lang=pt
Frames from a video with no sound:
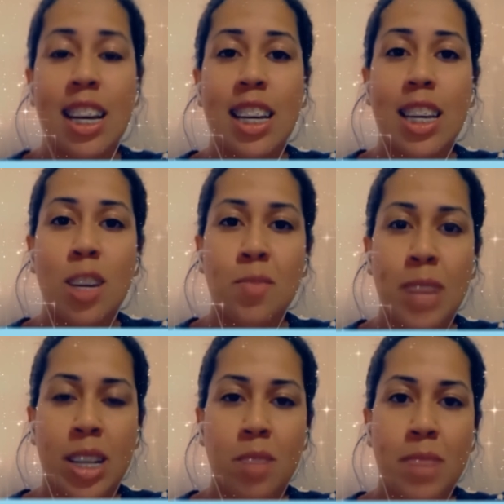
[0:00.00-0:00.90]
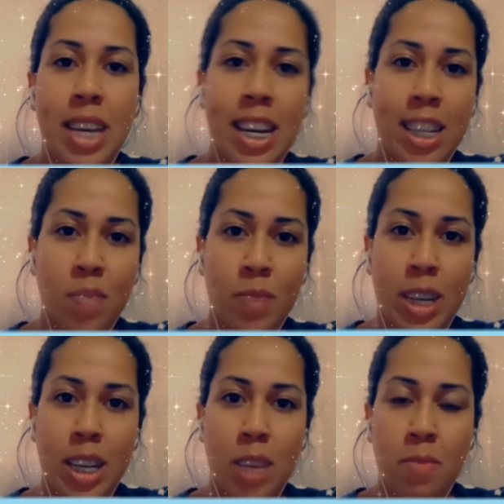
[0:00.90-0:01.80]
e amada Beata
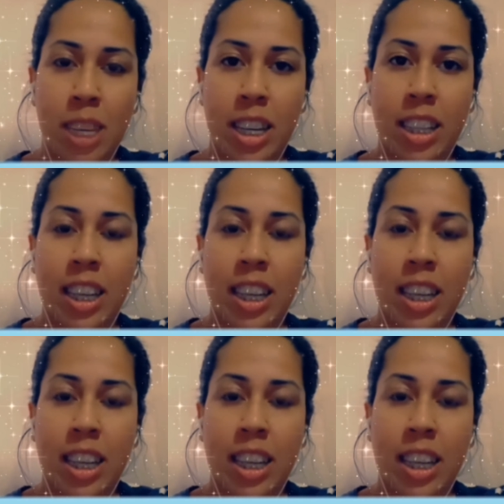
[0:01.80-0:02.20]
Maria Emília,